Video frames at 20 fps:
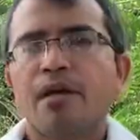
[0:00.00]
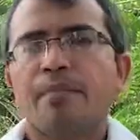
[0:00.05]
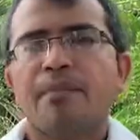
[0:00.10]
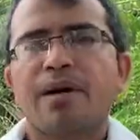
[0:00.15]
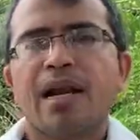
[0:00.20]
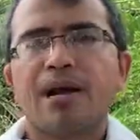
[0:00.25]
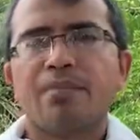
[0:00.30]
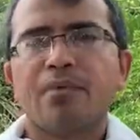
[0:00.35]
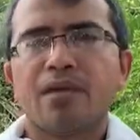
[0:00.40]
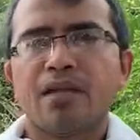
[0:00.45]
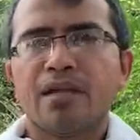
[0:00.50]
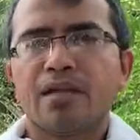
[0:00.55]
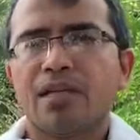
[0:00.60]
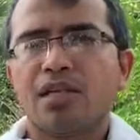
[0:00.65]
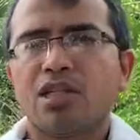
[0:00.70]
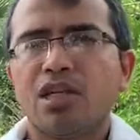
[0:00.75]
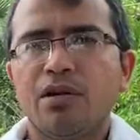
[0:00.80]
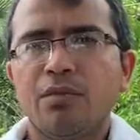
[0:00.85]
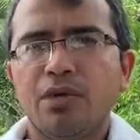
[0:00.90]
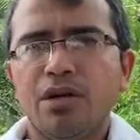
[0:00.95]
para poder
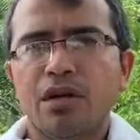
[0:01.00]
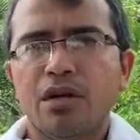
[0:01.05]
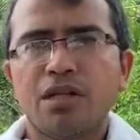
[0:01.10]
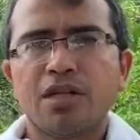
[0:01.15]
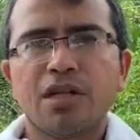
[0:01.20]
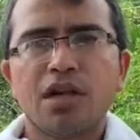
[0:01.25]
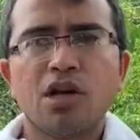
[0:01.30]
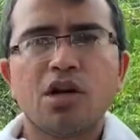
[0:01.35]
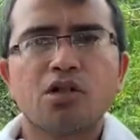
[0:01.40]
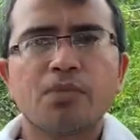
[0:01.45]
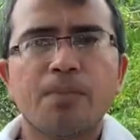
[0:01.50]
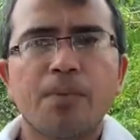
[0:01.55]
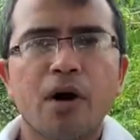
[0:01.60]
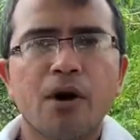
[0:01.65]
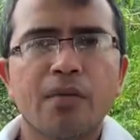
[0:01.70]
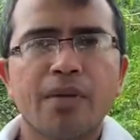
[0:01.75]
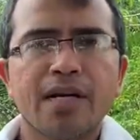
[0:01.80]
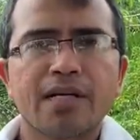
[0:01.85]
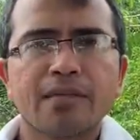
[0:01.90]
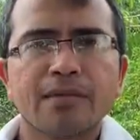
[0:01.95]
distribuirlo entre los
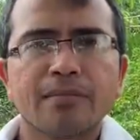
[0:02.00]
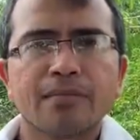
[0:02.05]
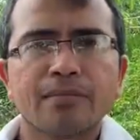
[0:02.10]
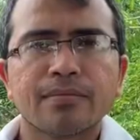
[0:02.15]
pobres,